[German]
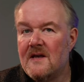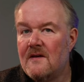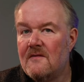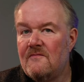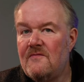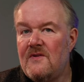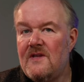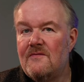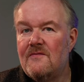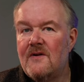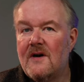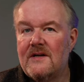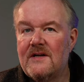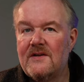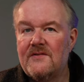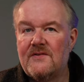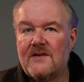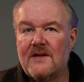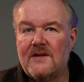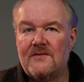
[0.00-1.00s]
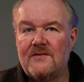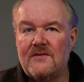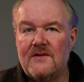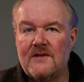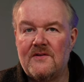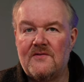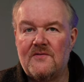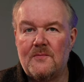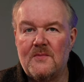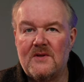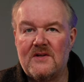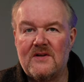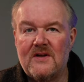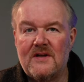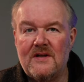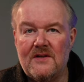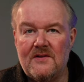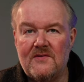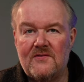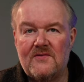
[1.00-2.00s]
Wie war das Ganze jetzt mit der
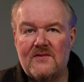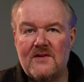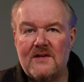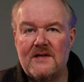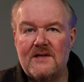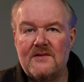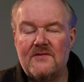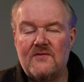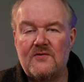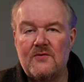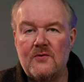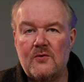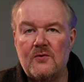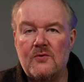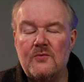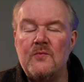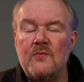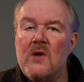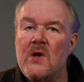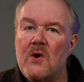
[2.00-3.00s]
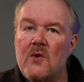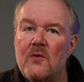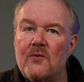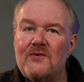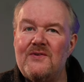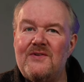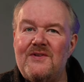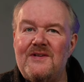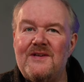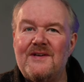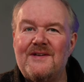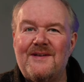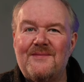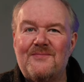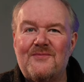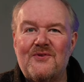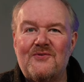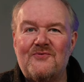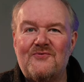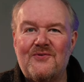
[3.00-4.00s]
Installation? Und hier gibt
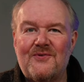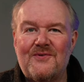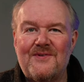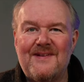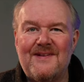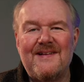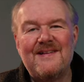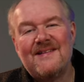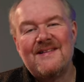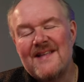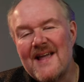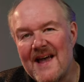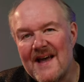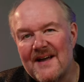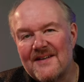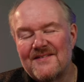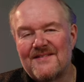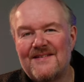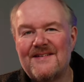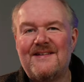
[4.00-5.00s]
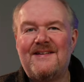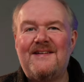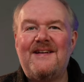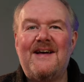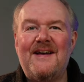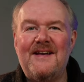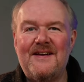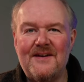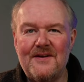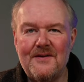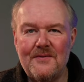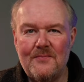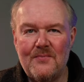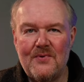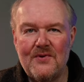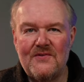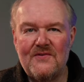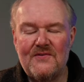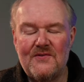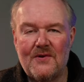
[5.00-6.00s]
es schon eine erste kleine
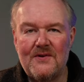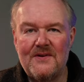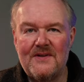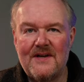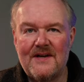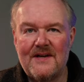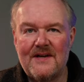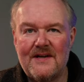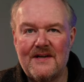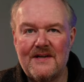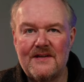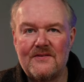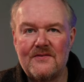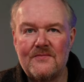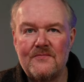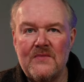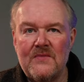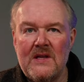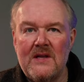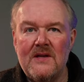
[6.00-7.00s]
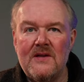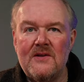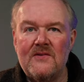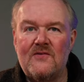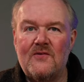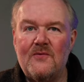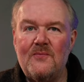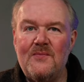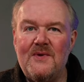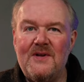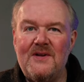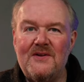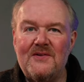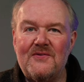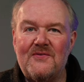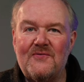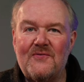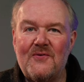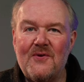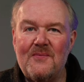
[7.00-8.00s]
Besonderheit.
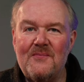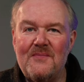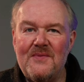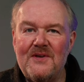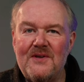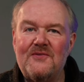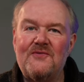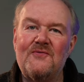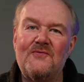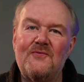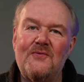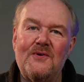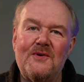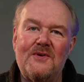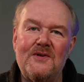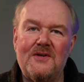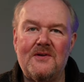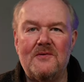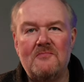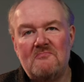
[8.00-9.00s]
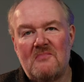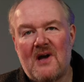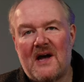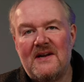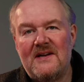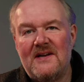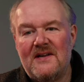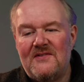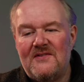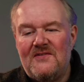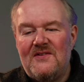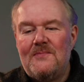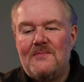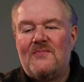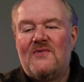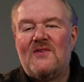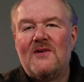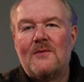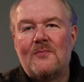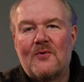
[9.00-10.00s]
Zumindest für mich, für die anderen
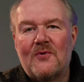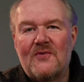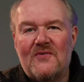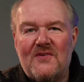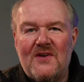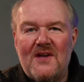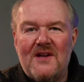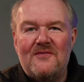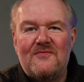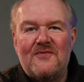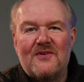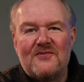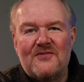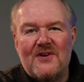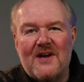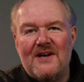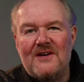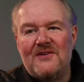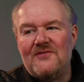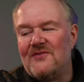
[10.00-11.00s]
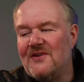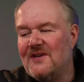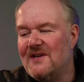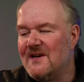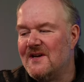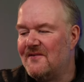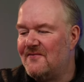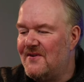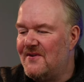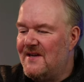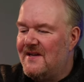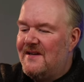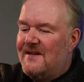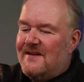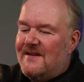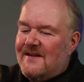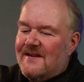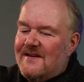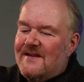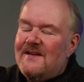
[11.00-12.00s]
70% Prozent wahrscheinlich eher
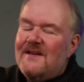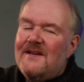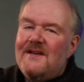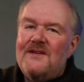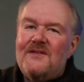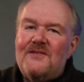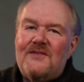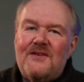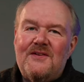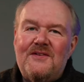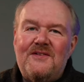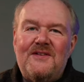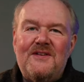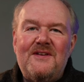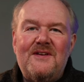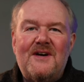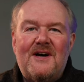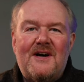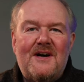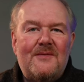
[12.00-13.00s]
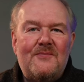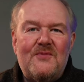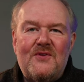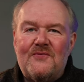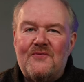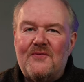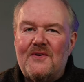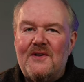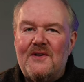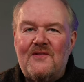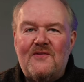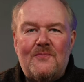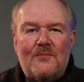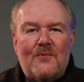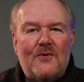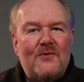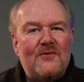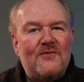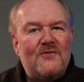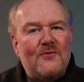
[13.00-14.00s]
weniger, denn die haben eine
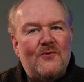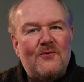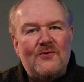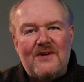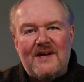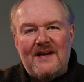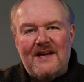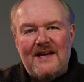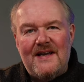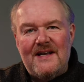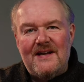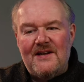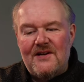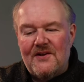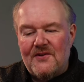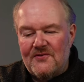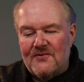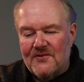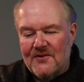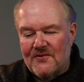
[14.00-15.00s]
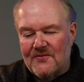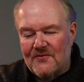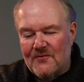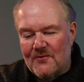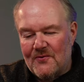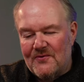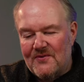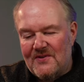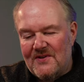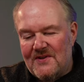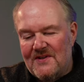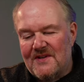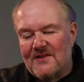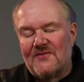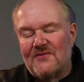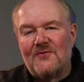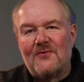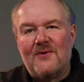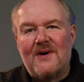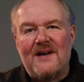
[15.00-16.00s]
Fritzbox oder ähnliches und hier
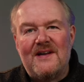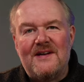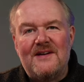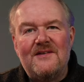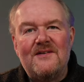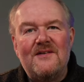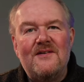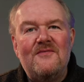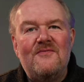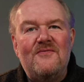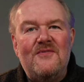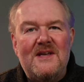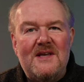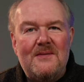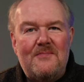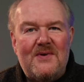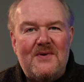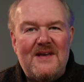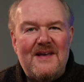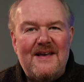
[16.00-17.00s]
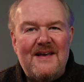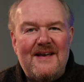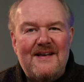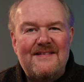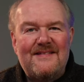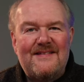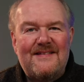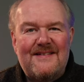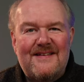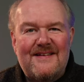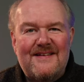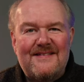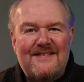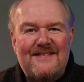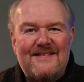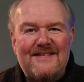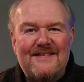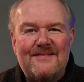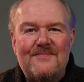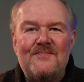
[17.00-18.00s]
so eine
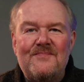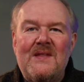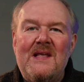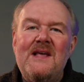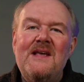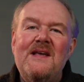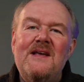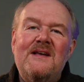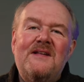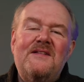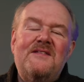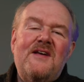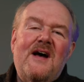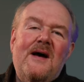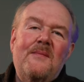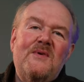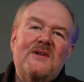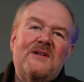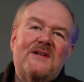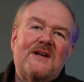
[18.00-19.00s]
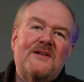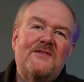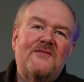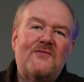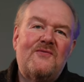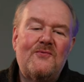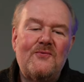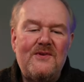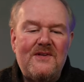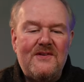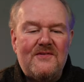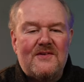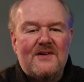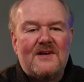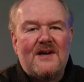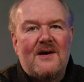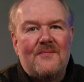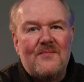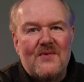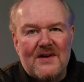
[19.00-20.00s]
WPS-Taste. Damit kannst du diese
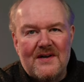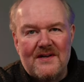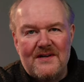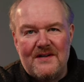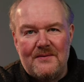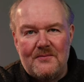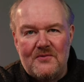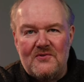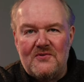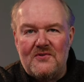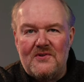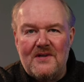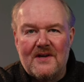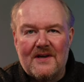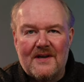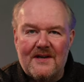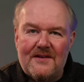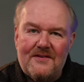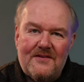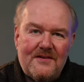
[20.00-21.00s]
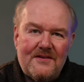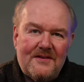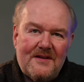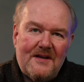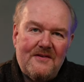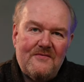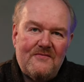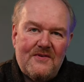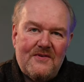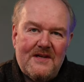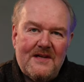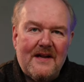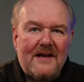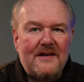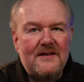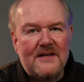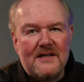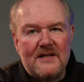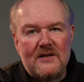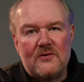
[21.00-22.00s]
Kamera nämlich direkt in dein WLAN
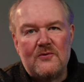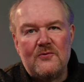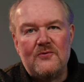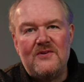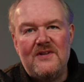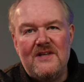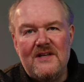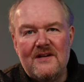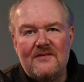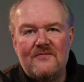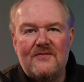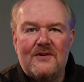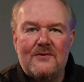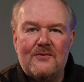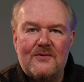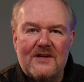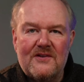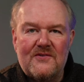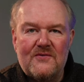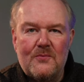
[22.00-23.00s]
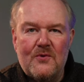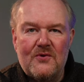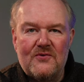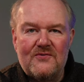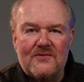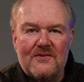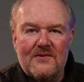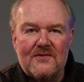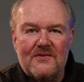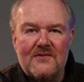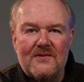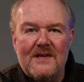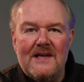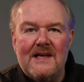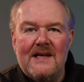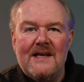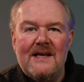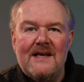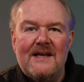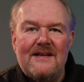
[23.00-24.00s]
inkludieren, wenn du das möchtest.
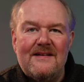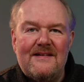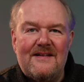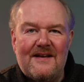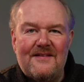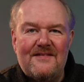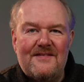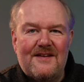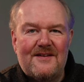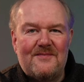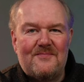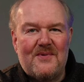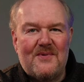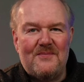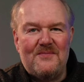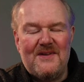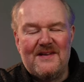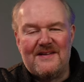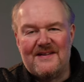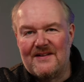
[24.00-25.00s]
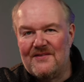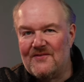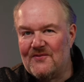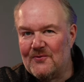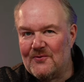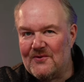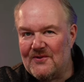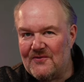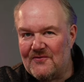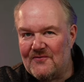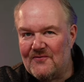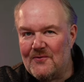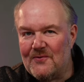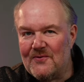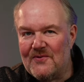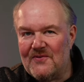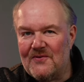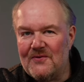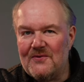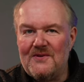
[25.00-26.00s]
Das hat bei mir dann so nicht
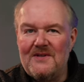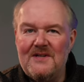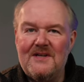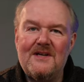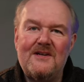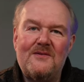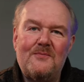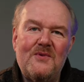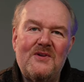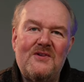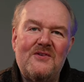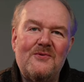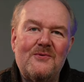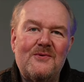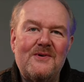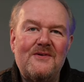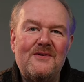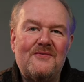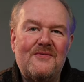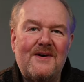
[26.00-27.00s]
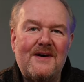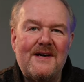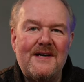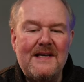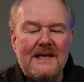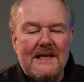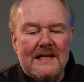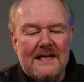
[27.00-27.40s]
funktioniert mit Unify,